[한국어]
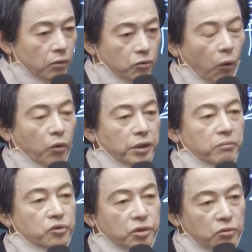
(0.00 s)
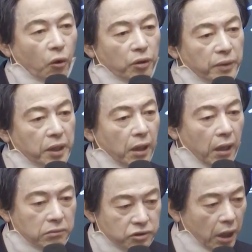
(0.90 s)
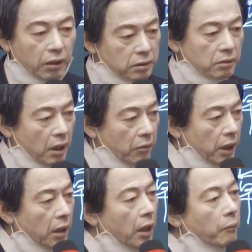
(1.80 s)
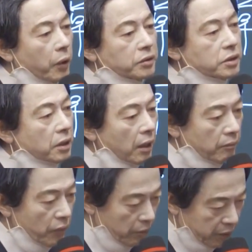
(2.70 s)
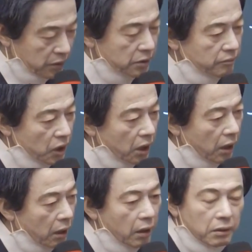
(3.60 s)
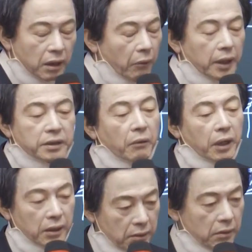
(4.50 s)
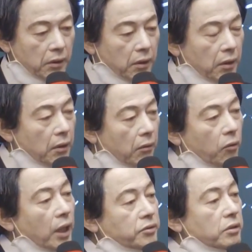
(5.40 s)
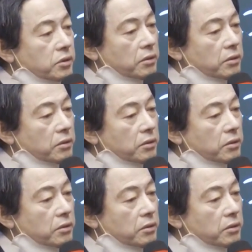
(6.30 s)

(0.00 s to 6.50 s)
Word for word: 동이 무슨 동입니까? 제가닥 나와. 번지가 몇 번지입니까? 나와 안 나와? 그 완전